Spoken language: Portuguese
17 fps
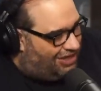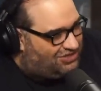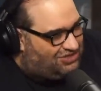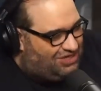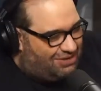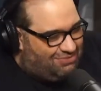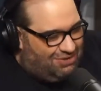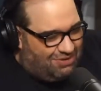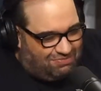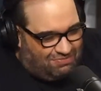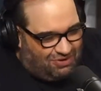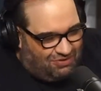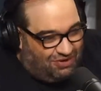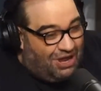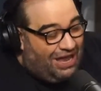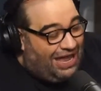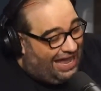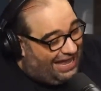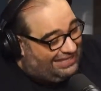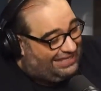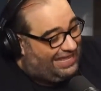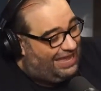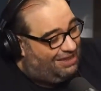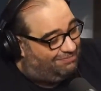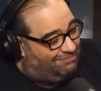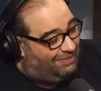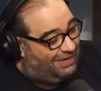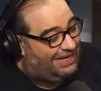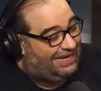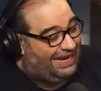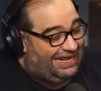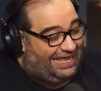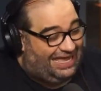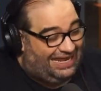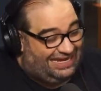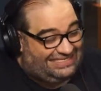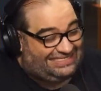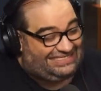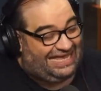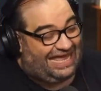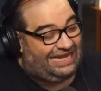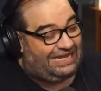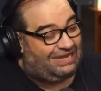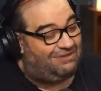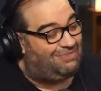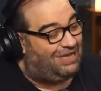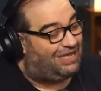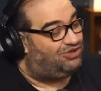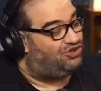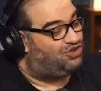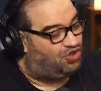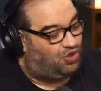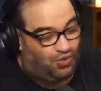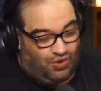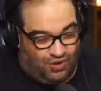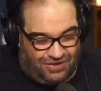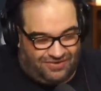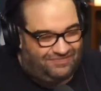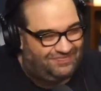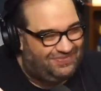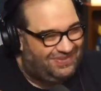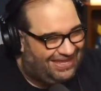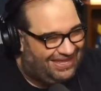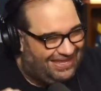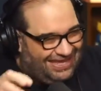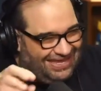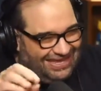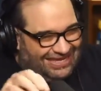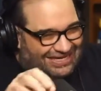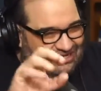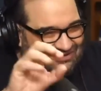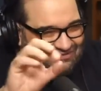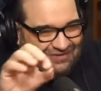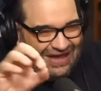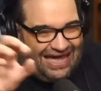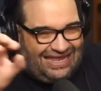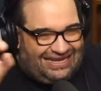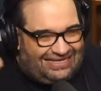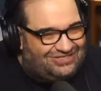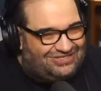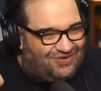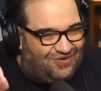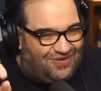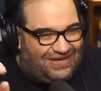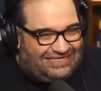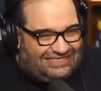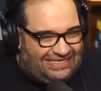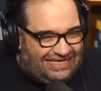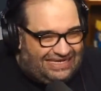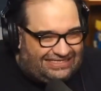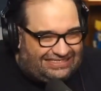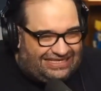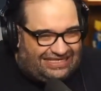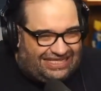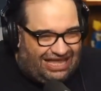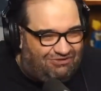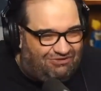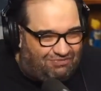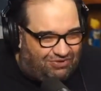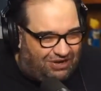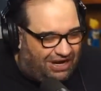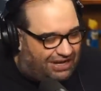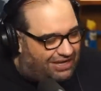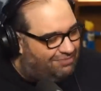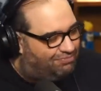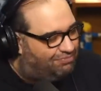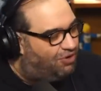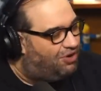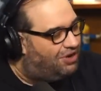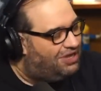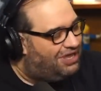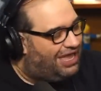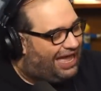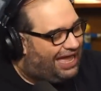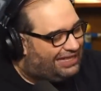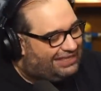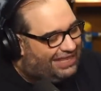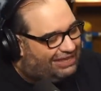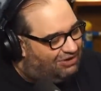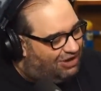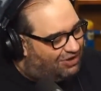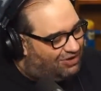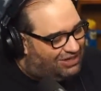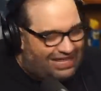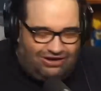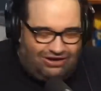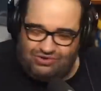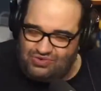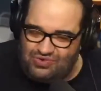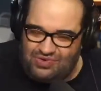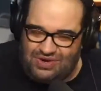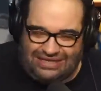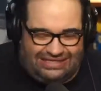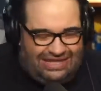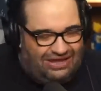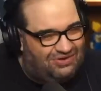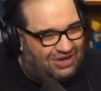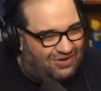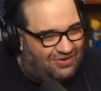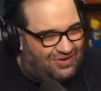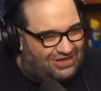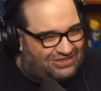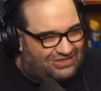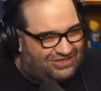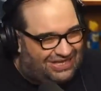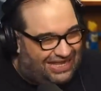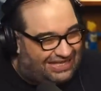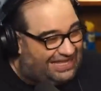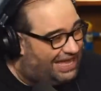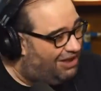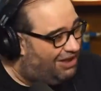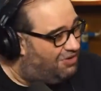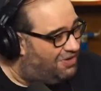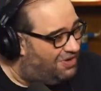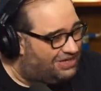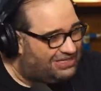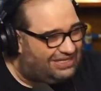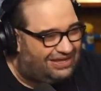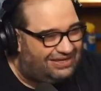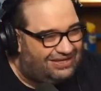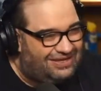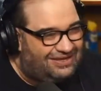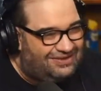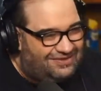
isso aí mesmo. A Terra plana, ela, ela se alimentou de várias coisinhas que estavam por aí, pô, ah, tem o um negócio da Lua, tem o um negócio da Terra. É que não dá pra para ser